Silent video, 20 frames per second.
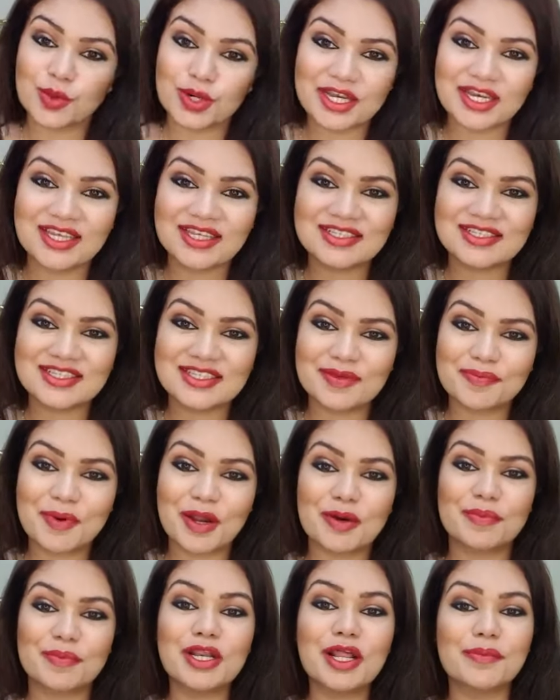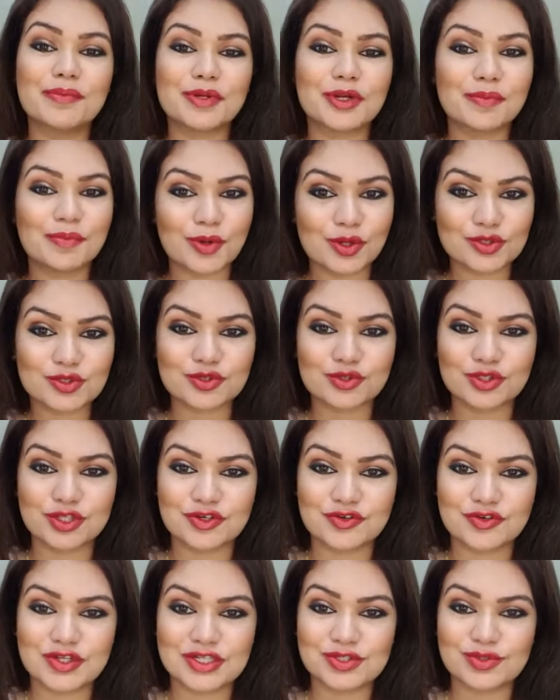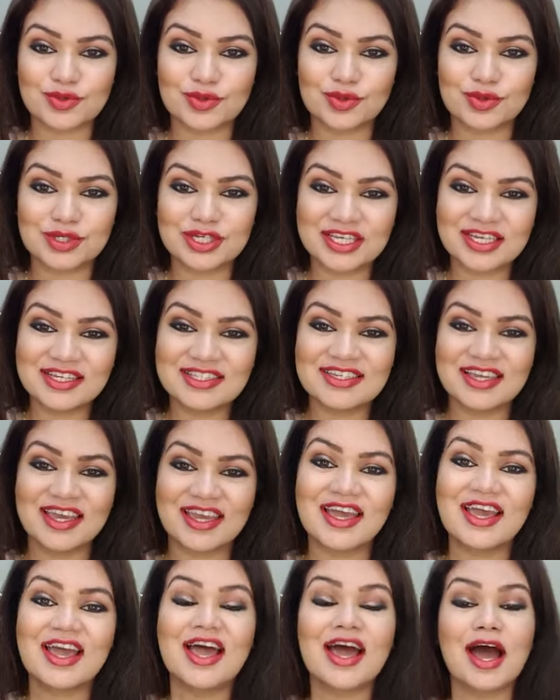করে নিয়ে যেতে পারবেন আপনার পছন্দের ড্রেসগুলো ঠিক আছে